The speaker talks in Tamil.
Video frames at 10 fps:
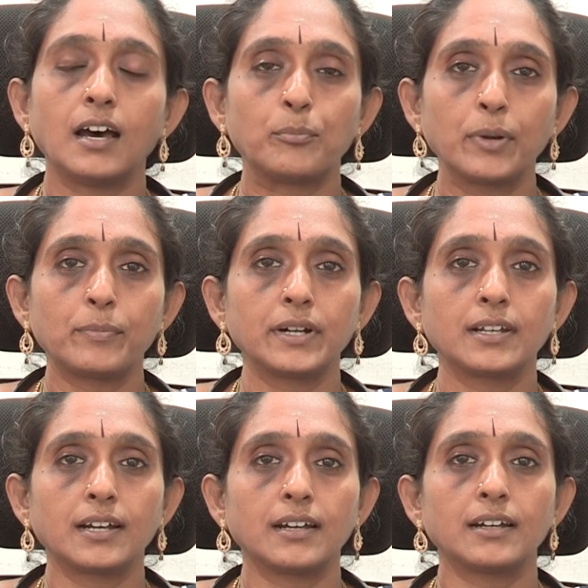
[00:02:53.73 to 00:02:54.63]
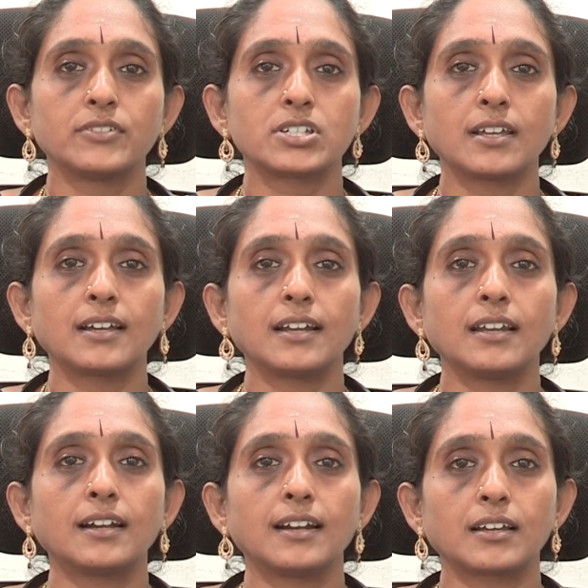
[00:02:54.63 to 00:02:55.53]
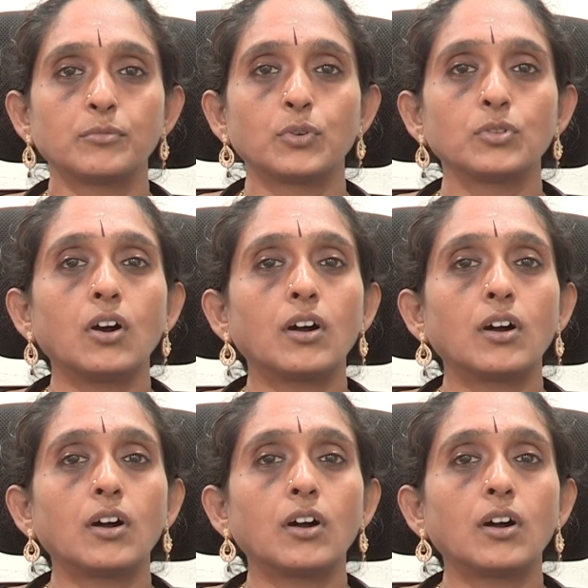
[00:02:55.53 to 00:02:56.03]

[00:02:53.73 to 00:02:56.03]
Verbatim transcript: அப்படிப்பட்ட விஷயங்கள்லாம் நடக்கும் போது